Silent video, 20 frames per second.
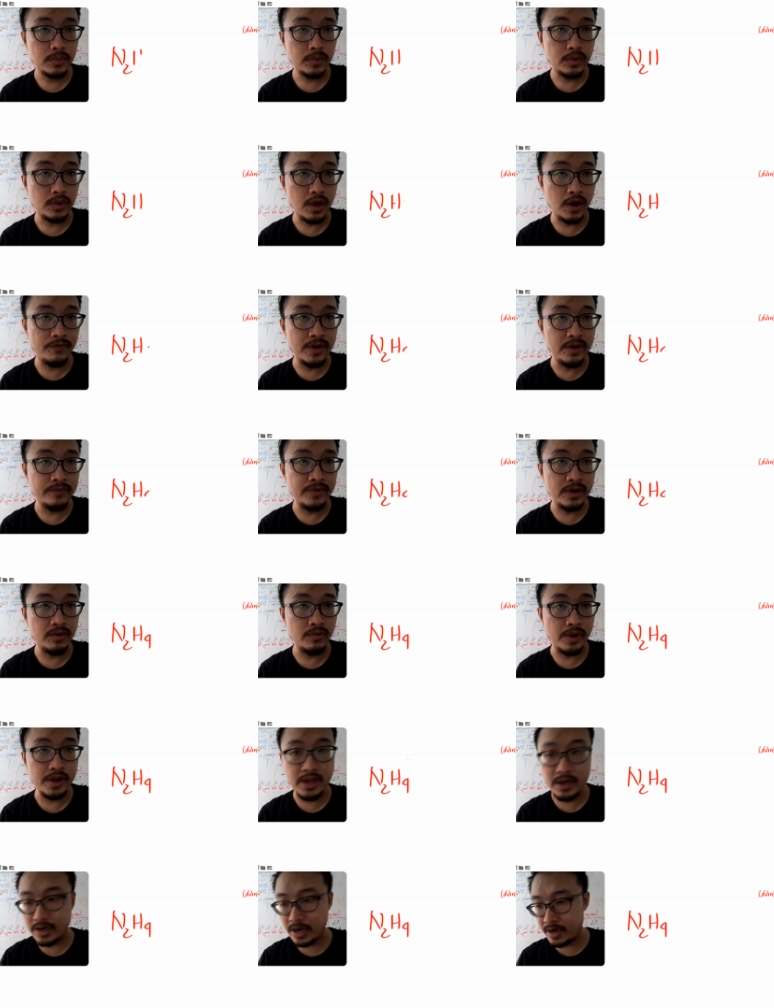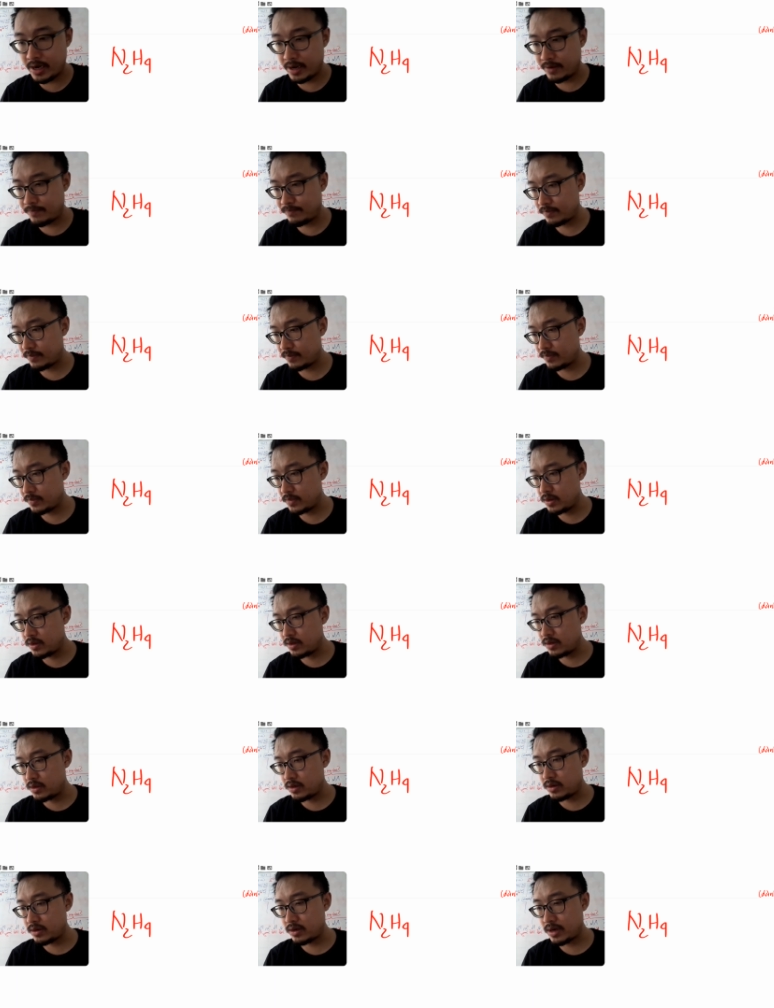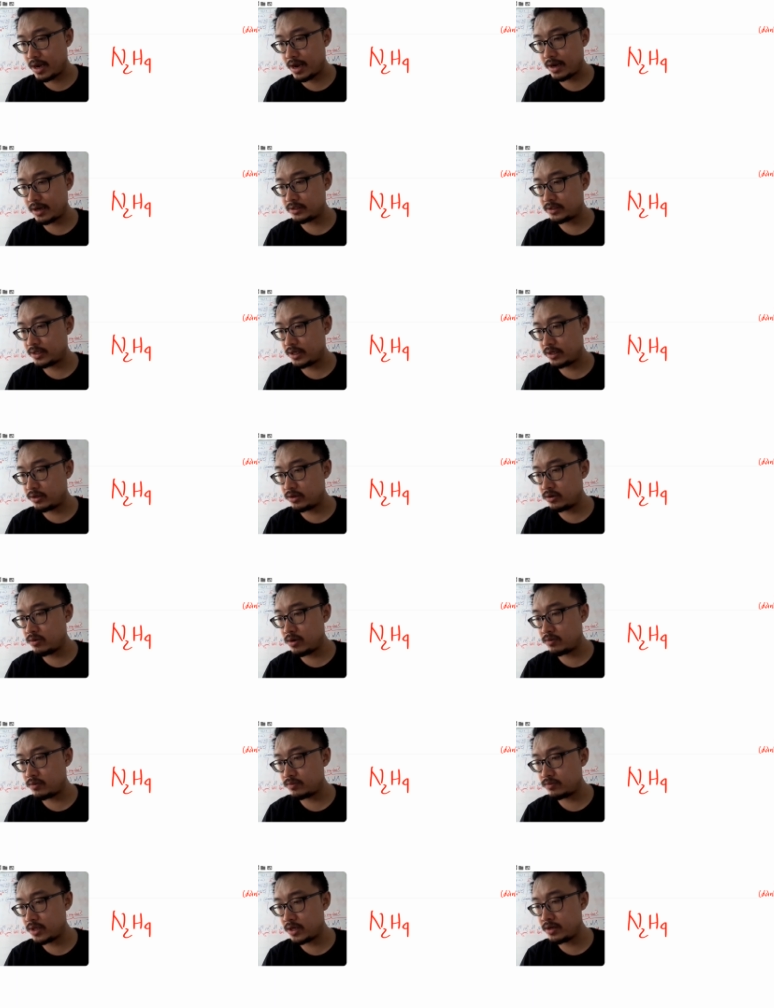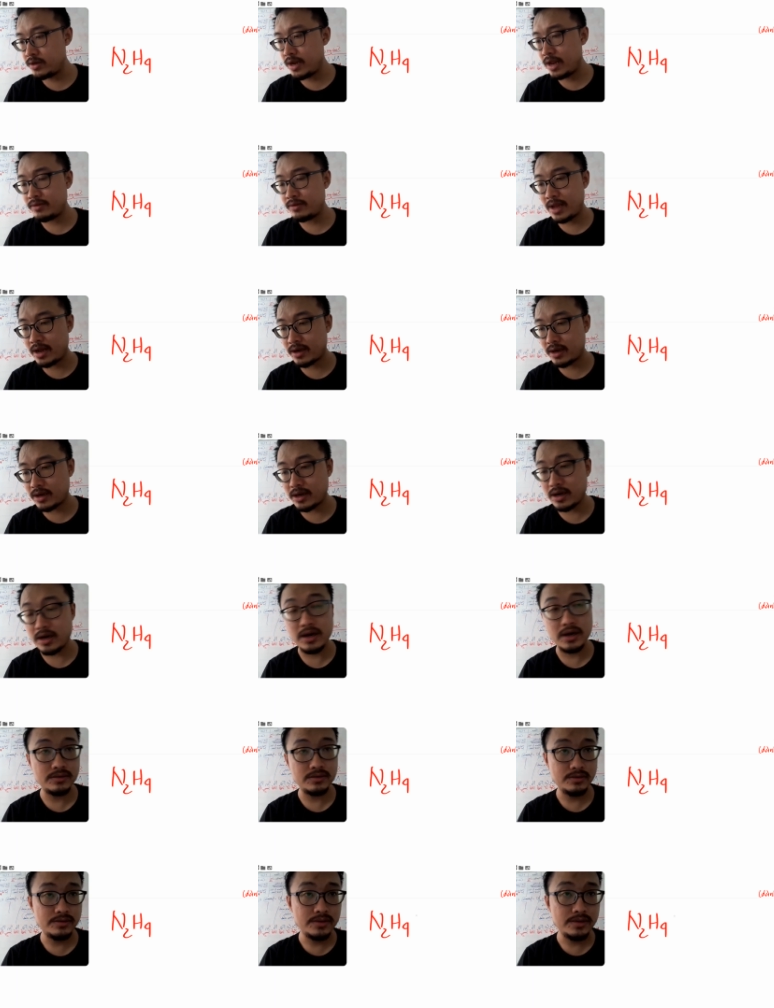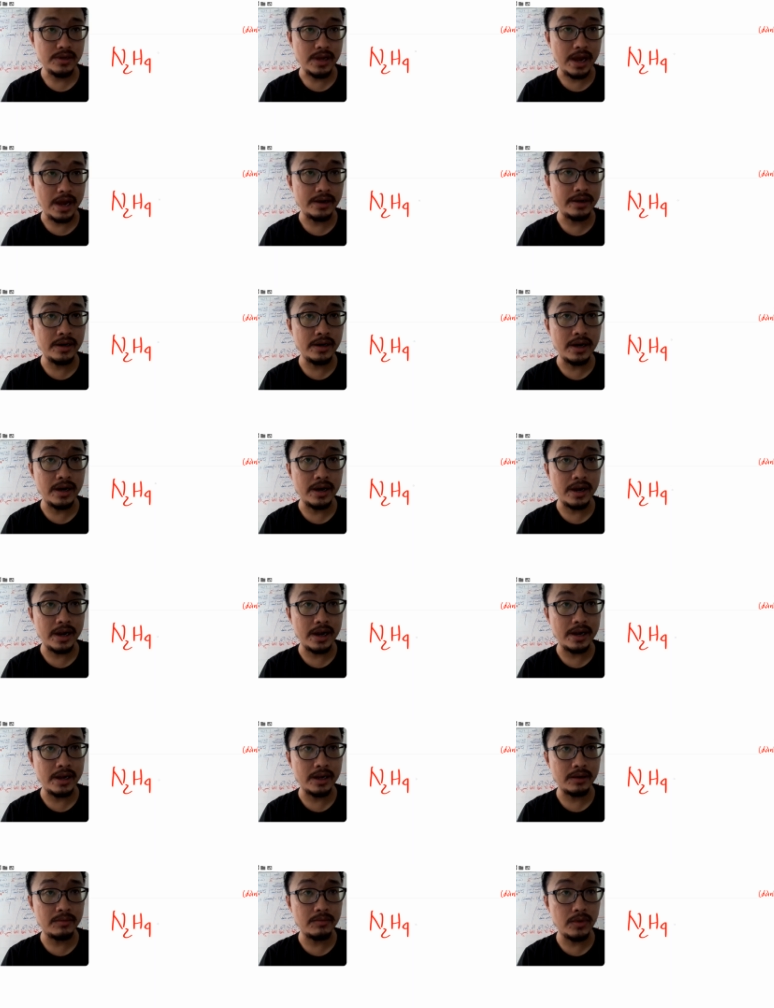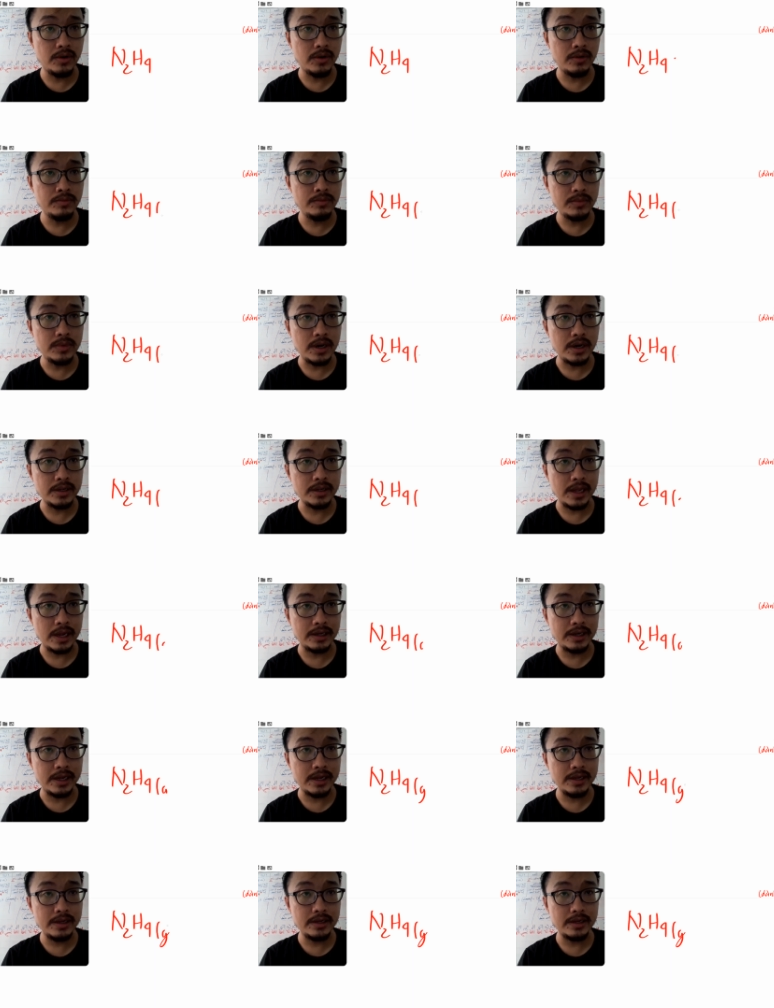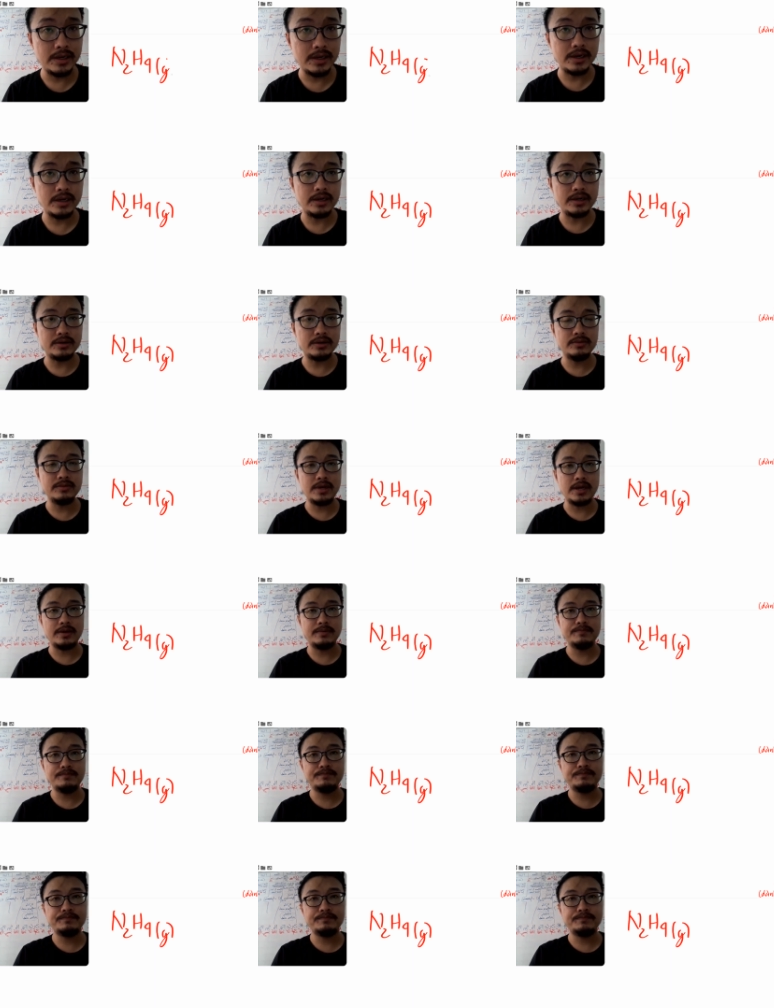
cho phứng phân hủy thằng này nè hai cái hydrogen đúng không tính delta R N2H4 ở trạng thái G đúng chưa